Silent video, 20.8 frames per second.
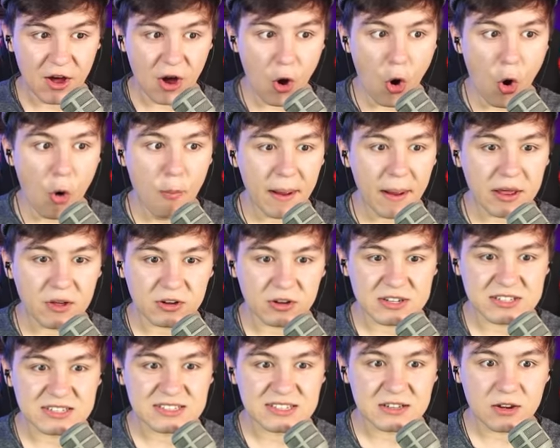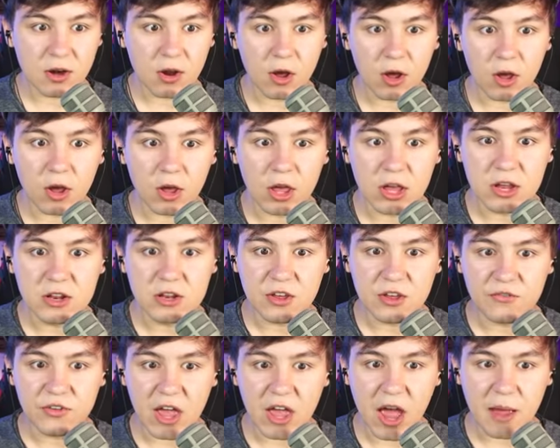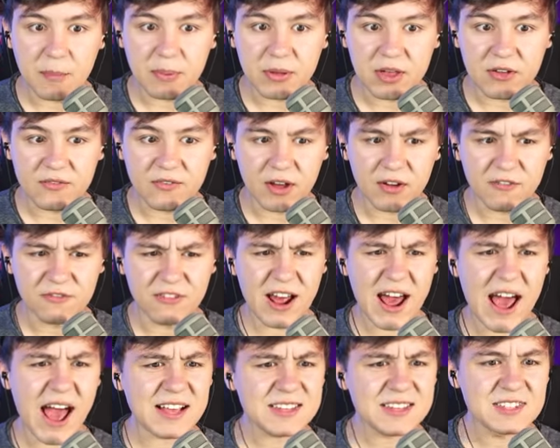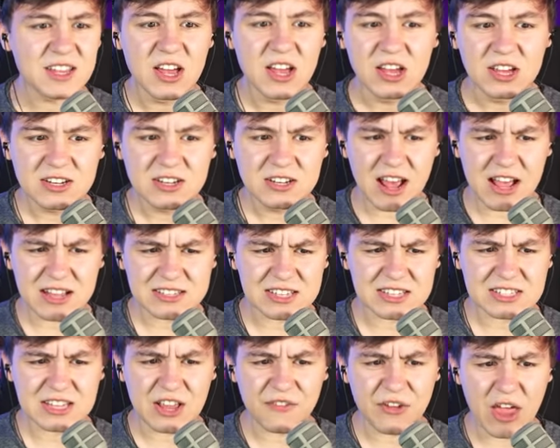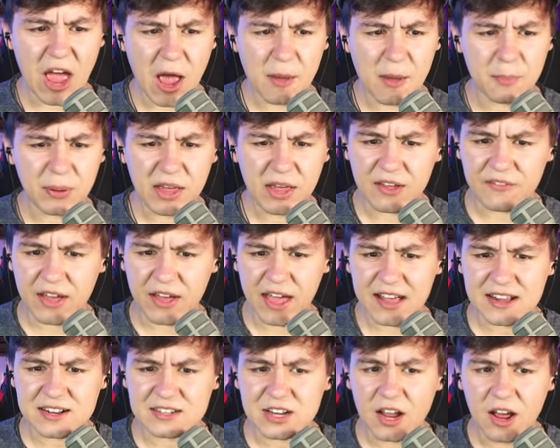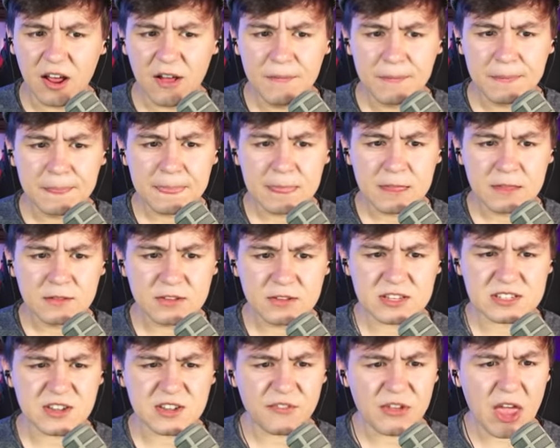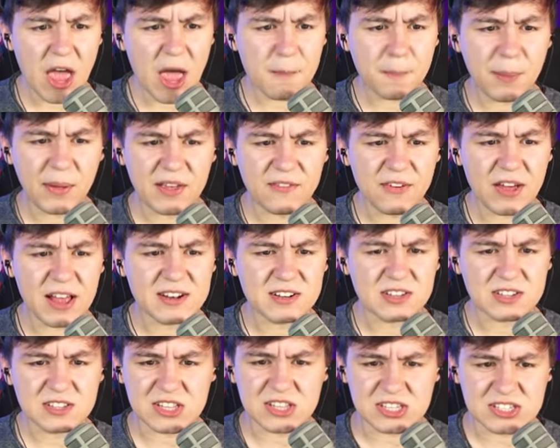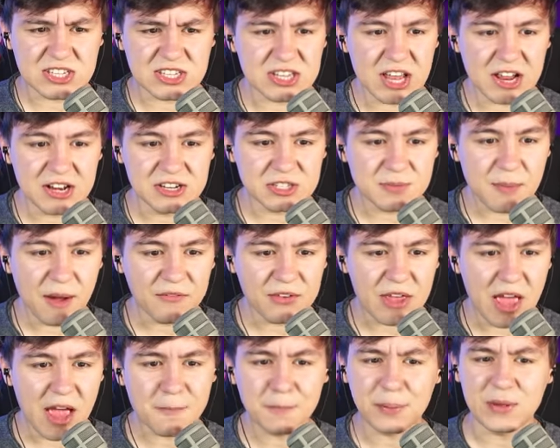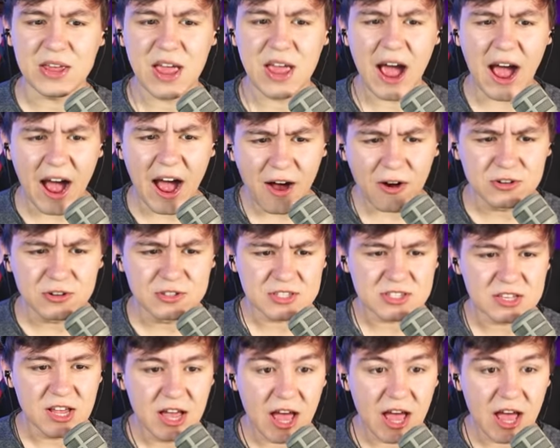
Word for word: Oh mein Gott. In die VIP-Welt. Was? Das ist die VIP-Welt? Diese VIP-Welt, die sieht ja nicht mal VIP aus.